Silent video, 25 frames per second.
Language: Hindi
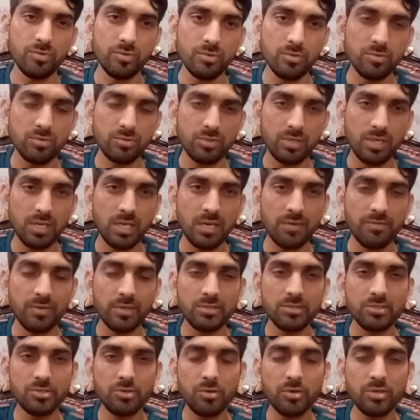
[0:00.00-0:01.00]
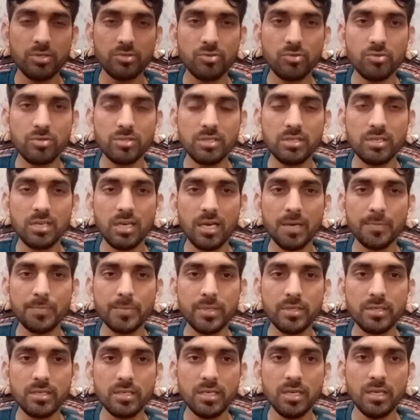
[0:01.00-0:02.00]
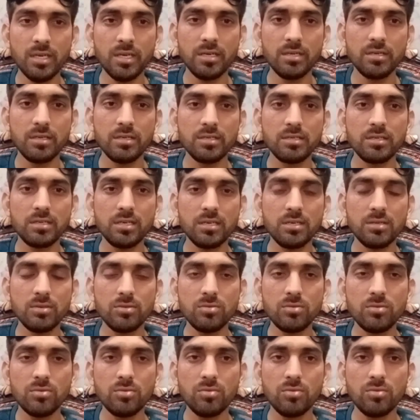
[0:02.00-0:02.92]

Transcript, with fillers: उसके अलावा इंश्योरेंस होती है आपकी ठीक है